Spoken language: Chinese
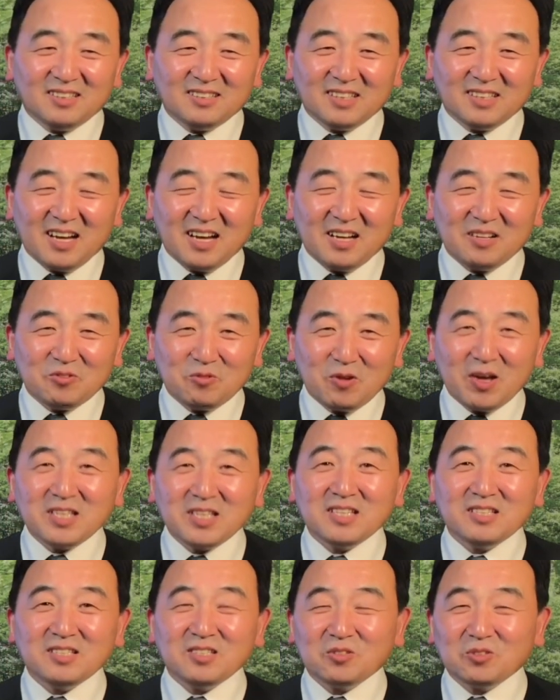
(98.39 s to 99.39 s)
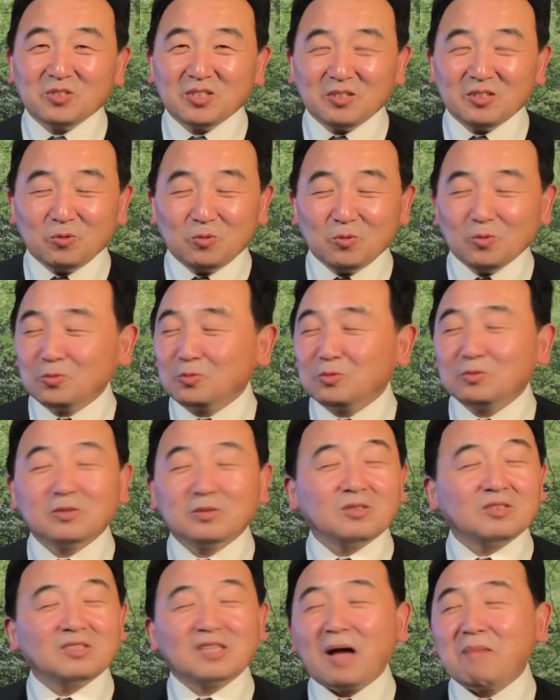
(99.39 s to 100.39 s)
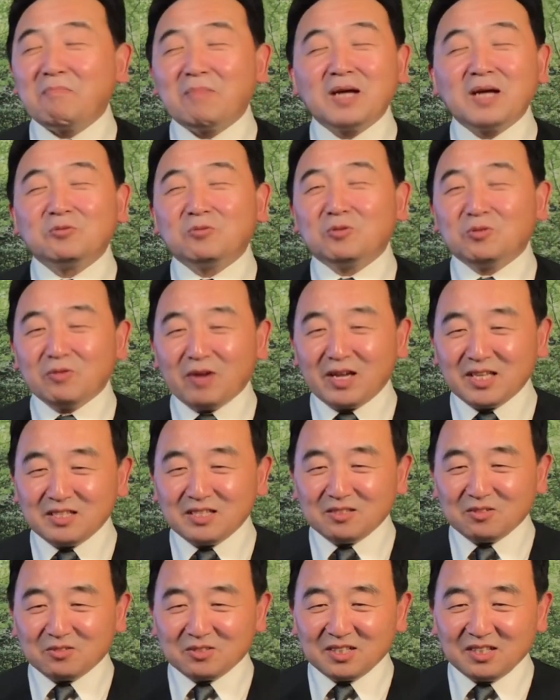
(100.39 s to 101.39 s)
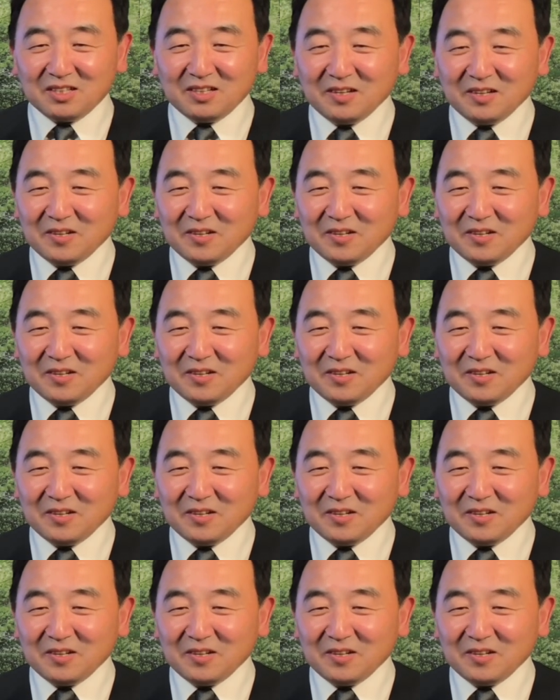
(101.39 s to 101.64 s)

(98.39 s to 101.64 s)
那原因就是我坦白说，原因就是